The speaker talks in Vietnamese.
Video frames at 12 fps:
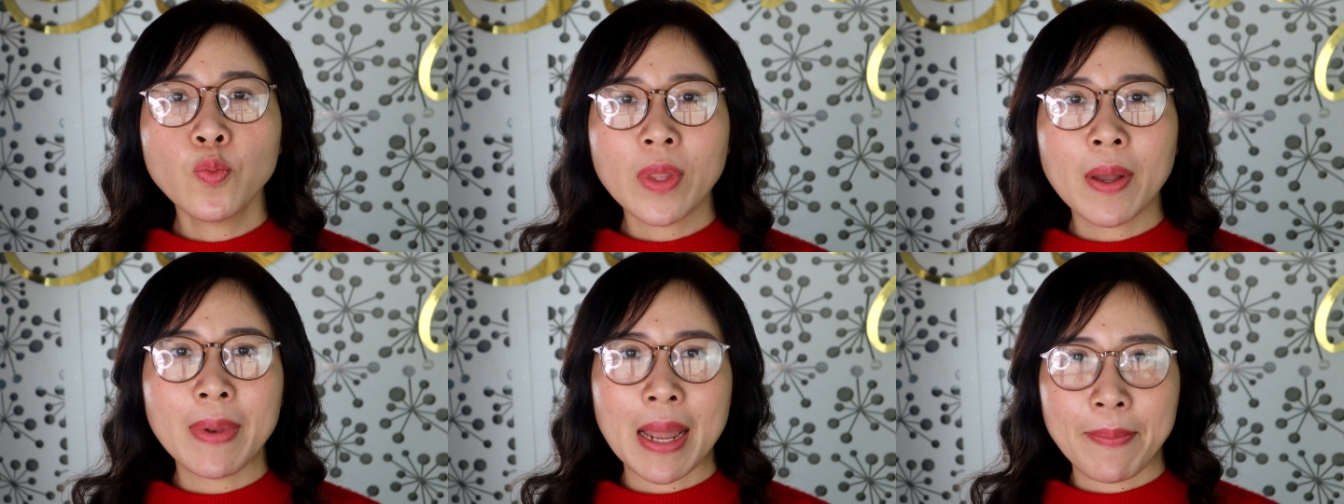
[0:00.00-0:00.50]
trung
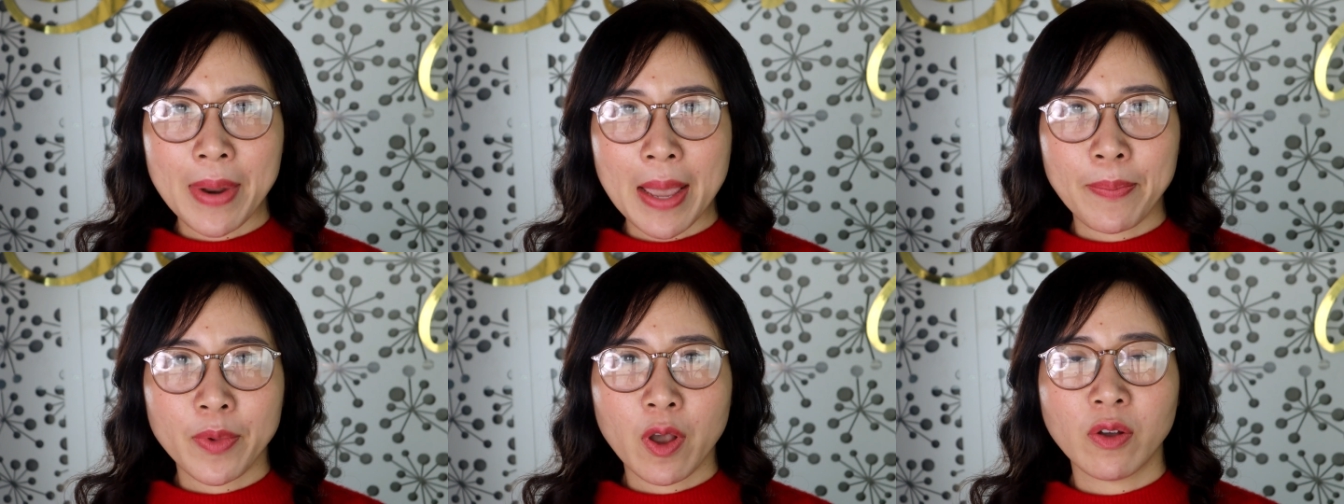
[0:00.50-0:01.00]
tâm làm
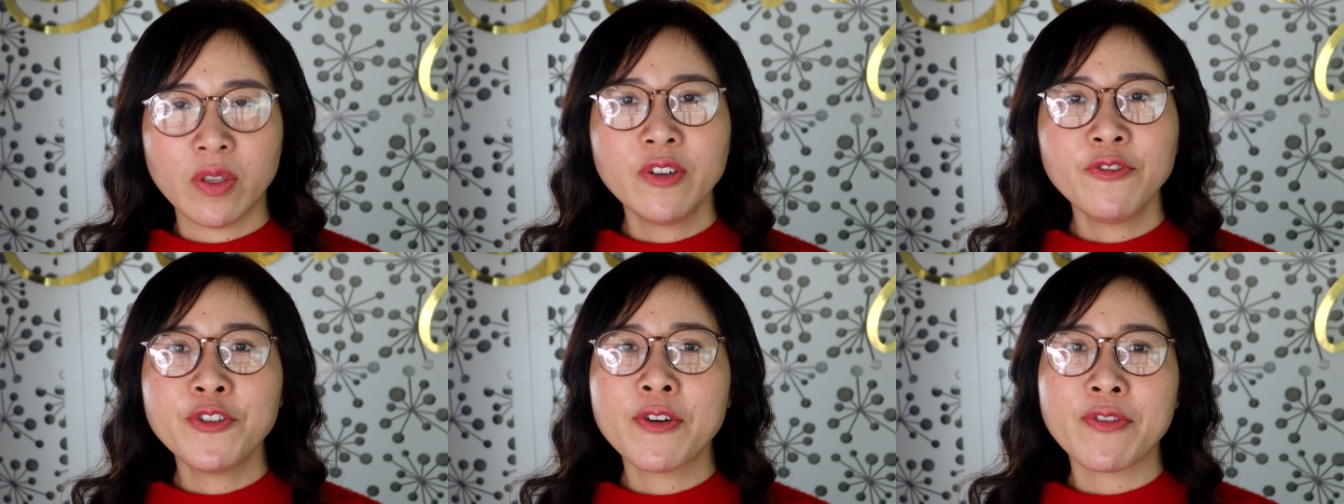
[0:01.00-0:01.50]
đẹp có
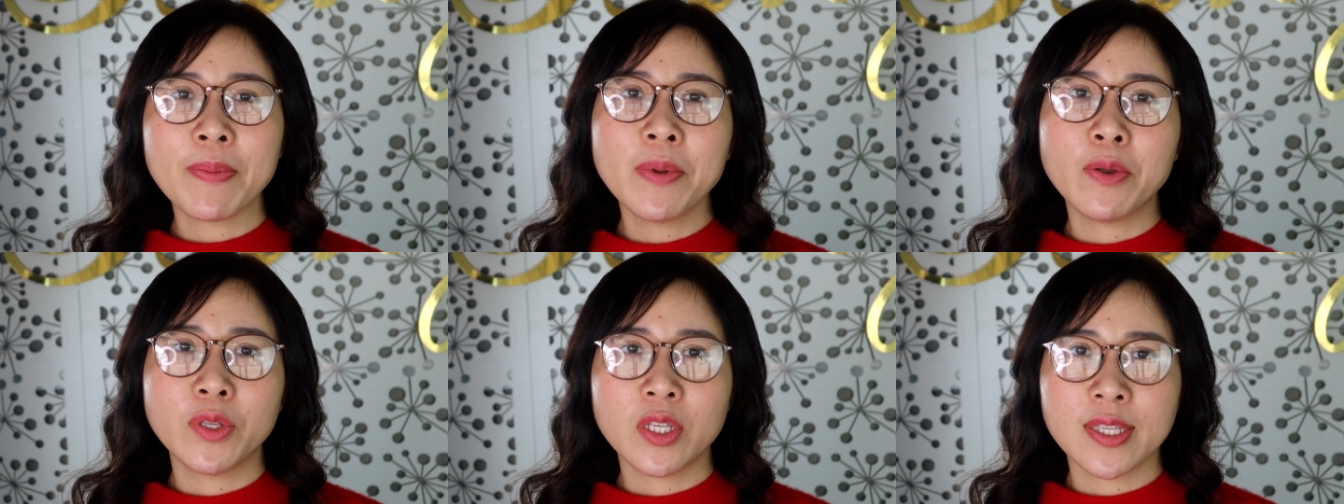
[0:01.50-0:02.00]
những phương
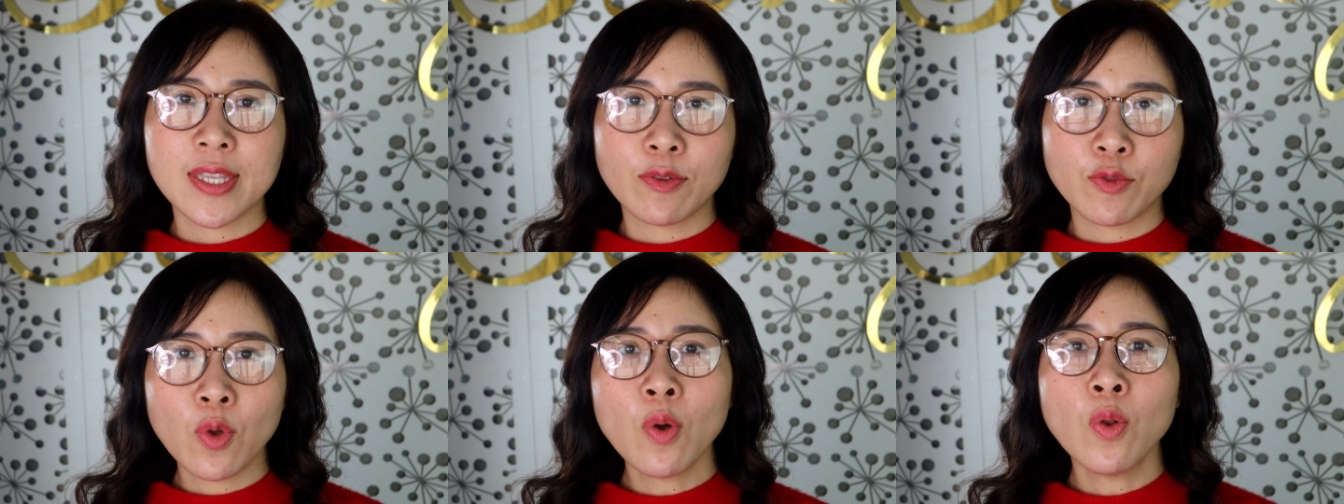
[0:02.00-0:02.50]
pháp điều trị
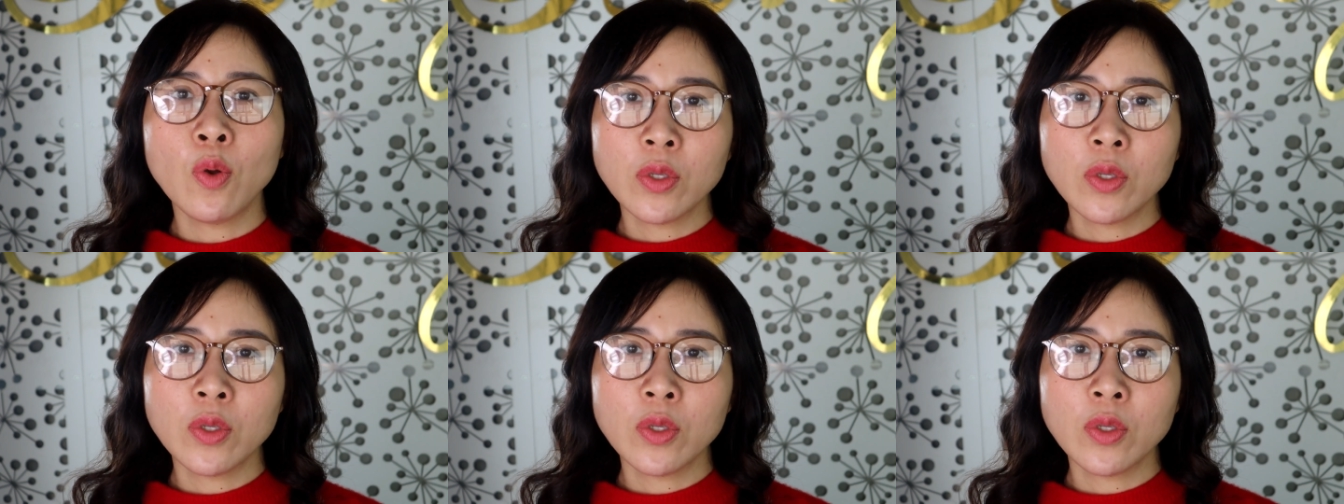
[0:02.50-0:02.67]
sẹo rỗ,